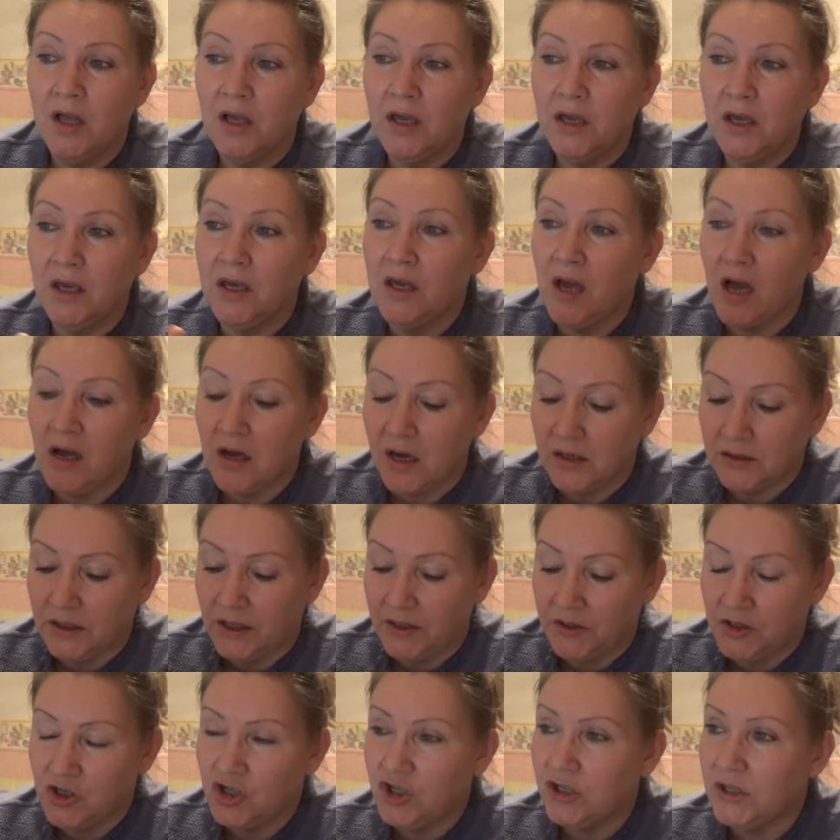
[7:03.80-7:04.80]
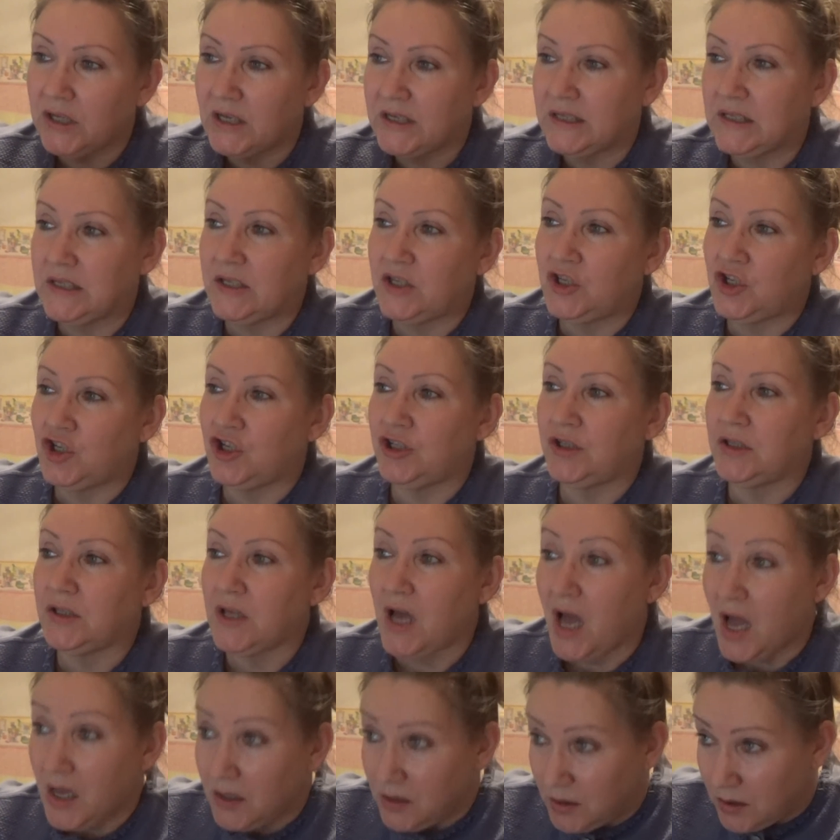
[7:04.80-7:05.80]
И я, когда начала здесь
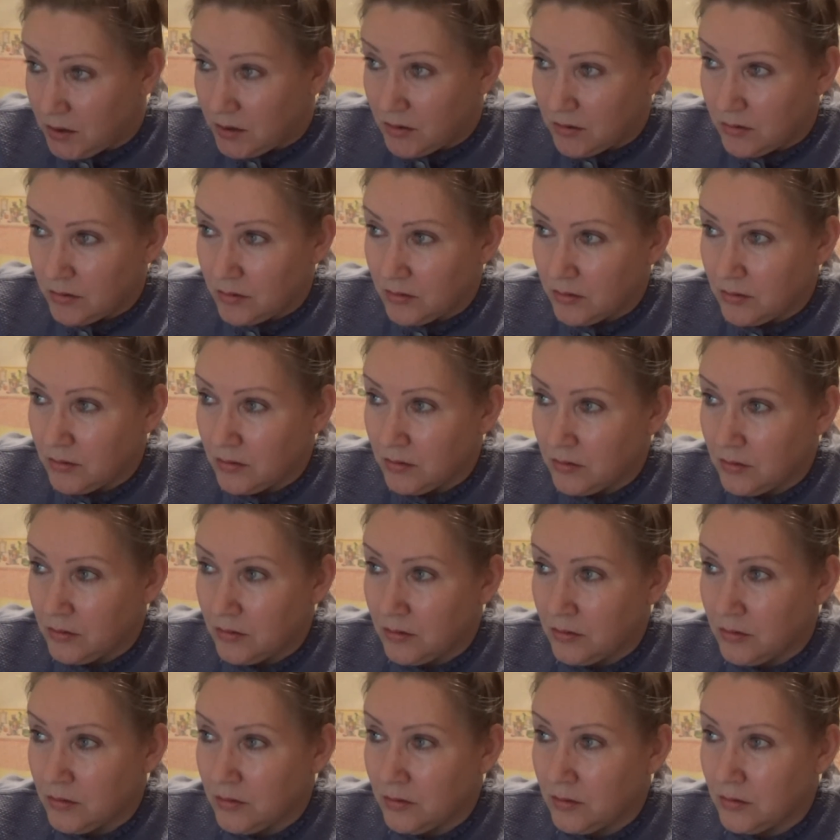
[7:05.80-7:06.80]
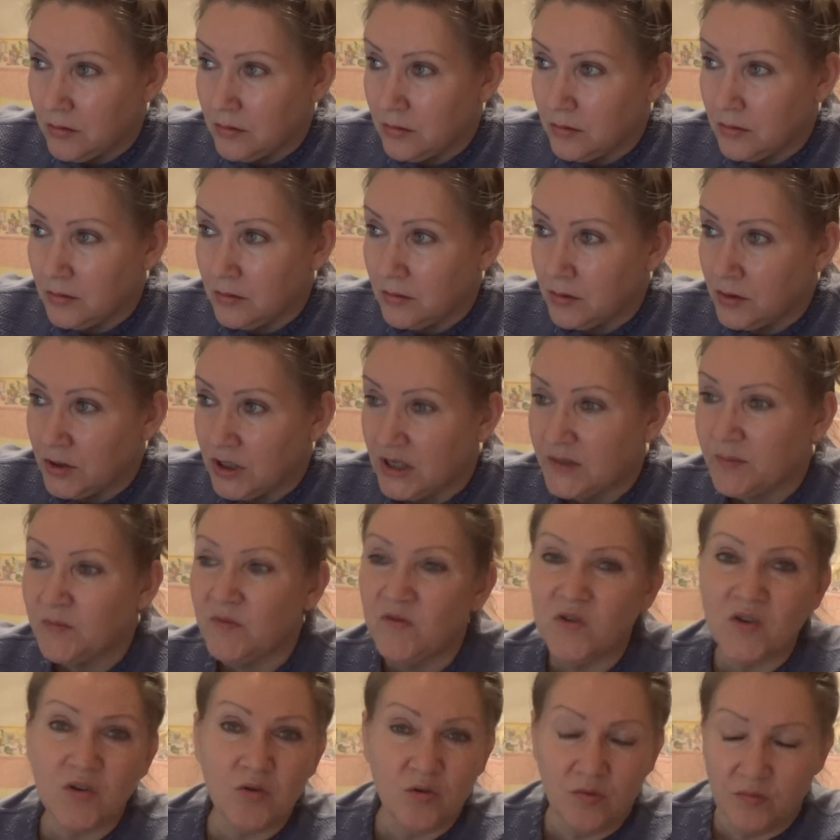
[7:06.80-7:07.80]
читать, Сейчас мы
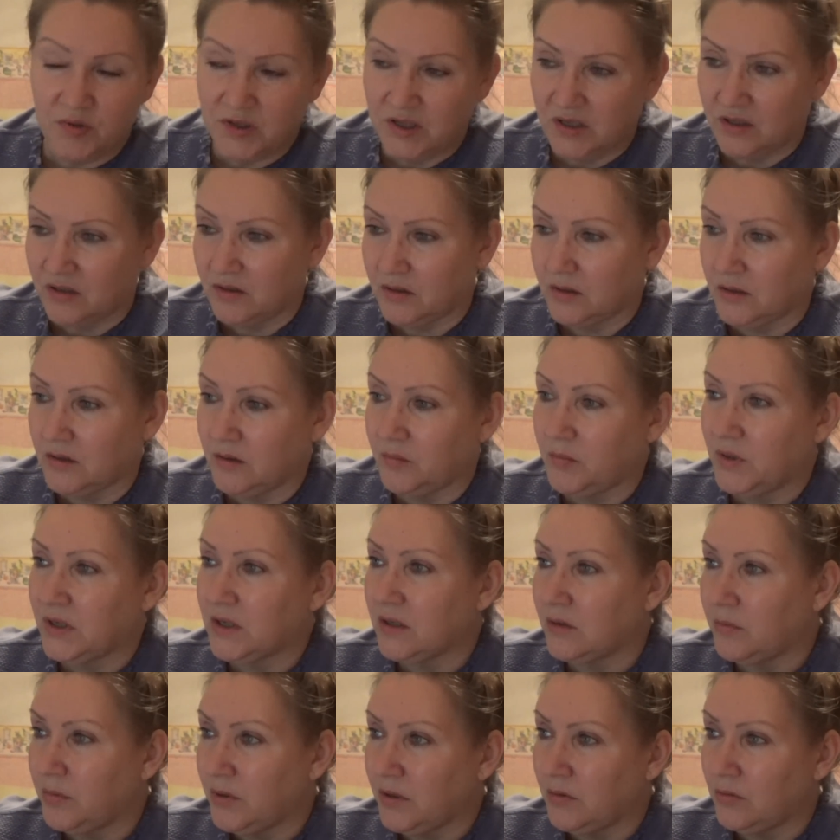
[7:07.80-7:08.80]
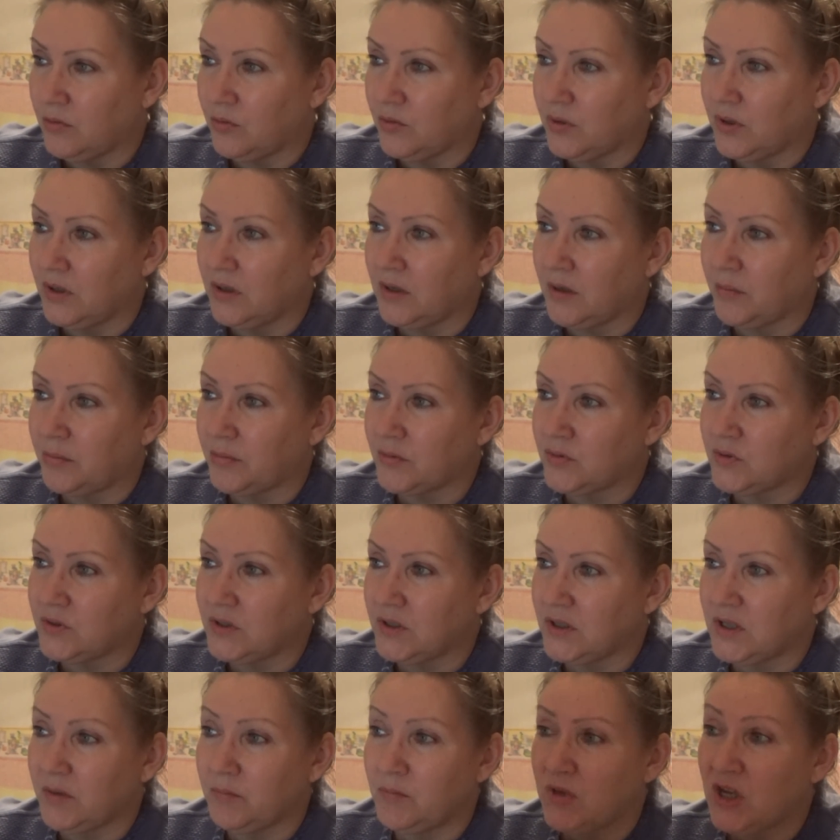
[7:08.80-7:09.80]
вернемся к микробиологии. Я
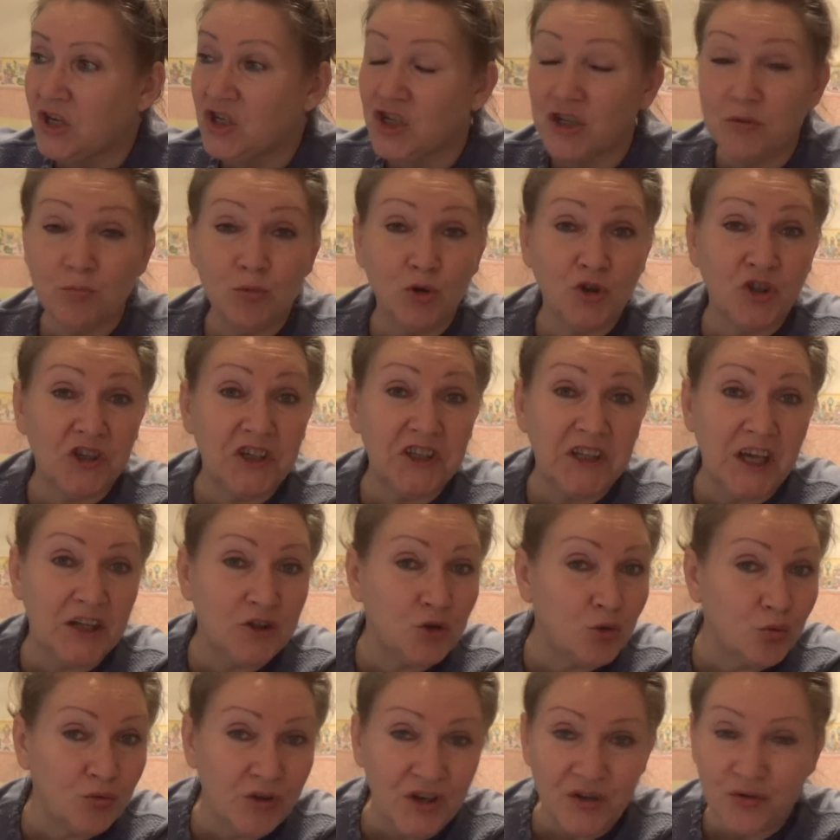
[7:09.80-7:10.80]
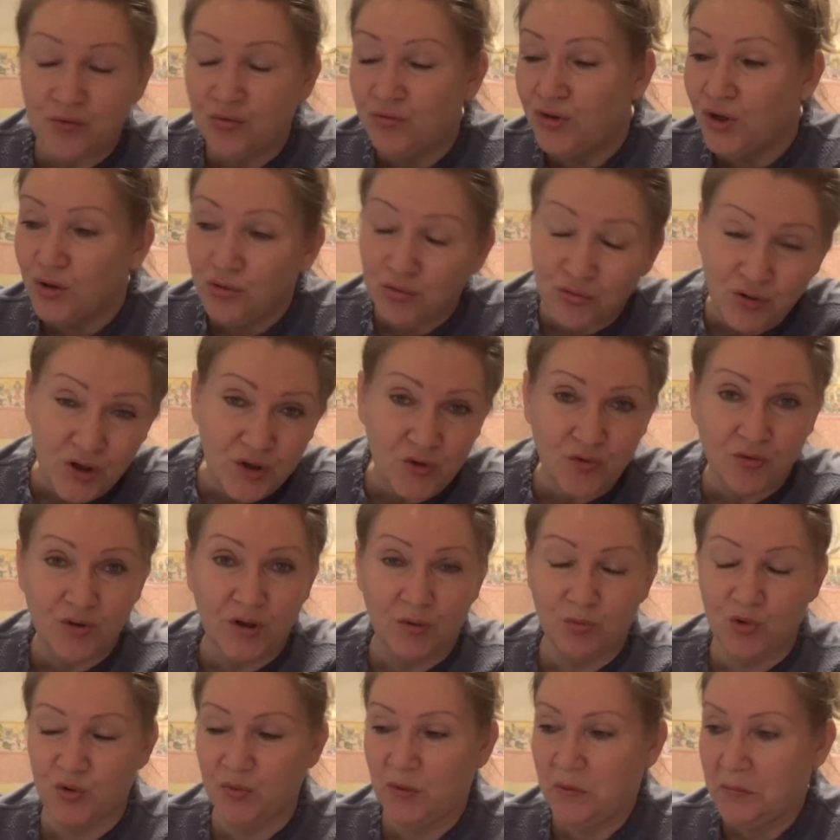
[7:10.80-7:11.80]
просто, я, меня сейчас будет кидать туда-сюда,
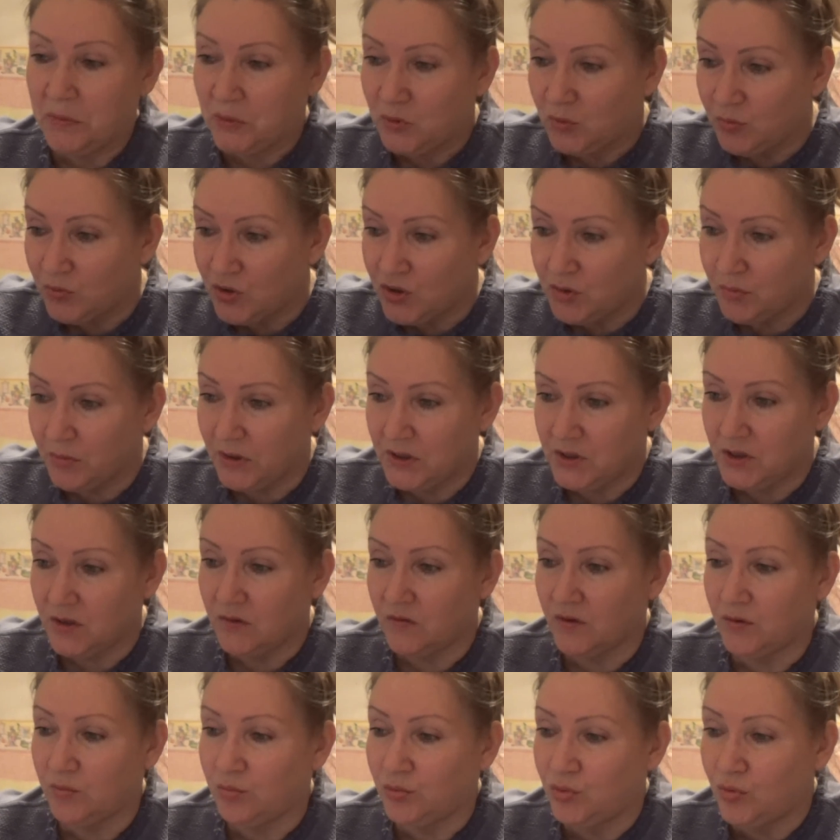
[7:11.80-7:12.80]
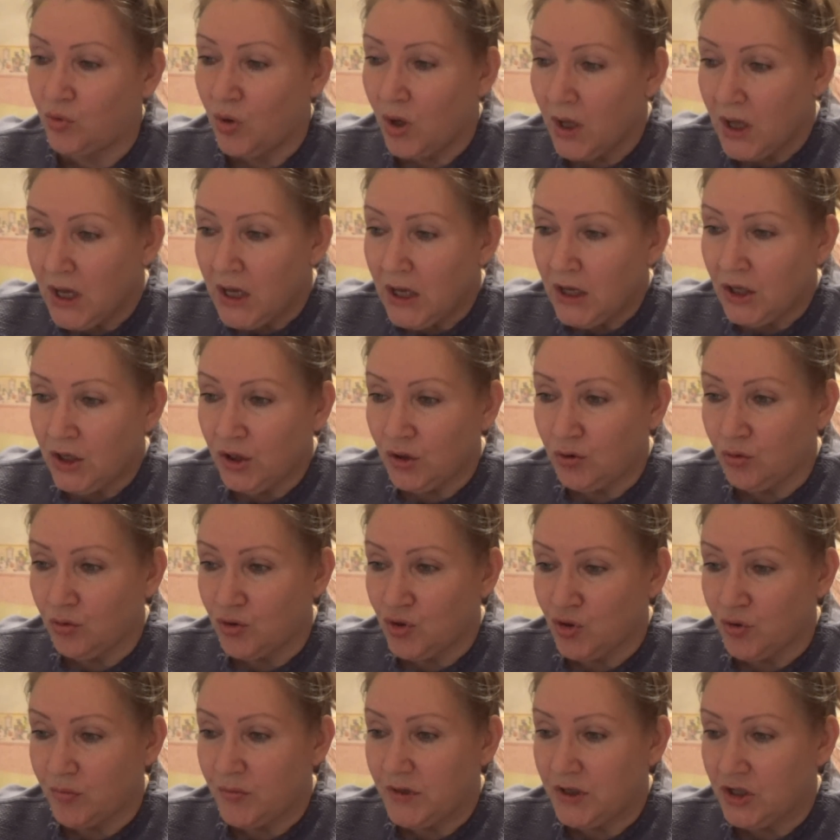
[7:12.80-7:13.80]
туда-сюда. Может быть, потом даже монтировать буду. И то, о
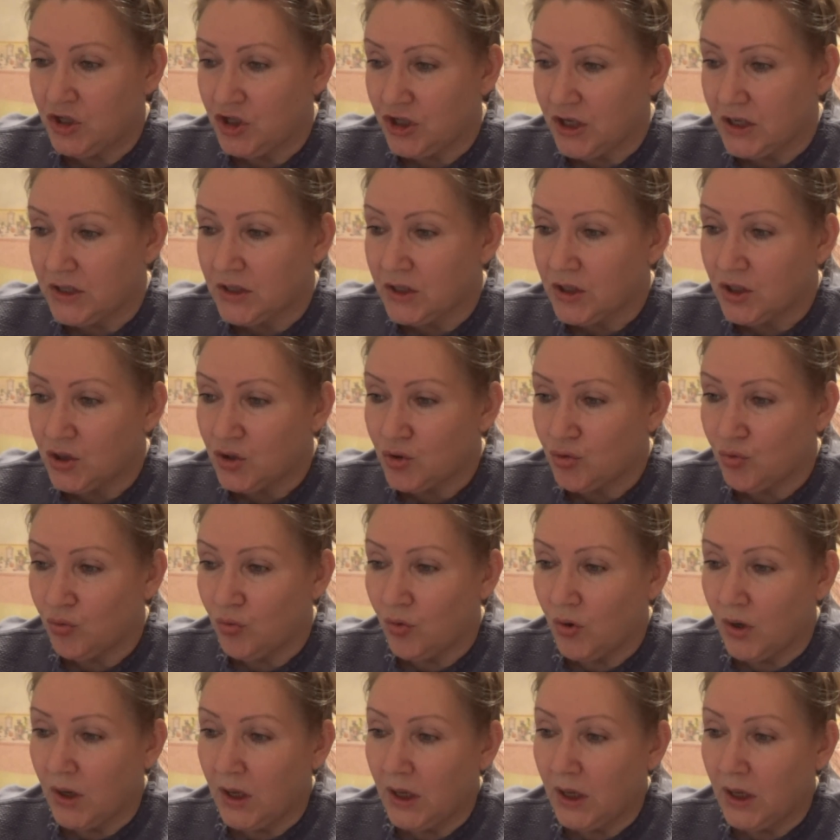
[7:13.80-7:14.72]
чем сейчас скажу,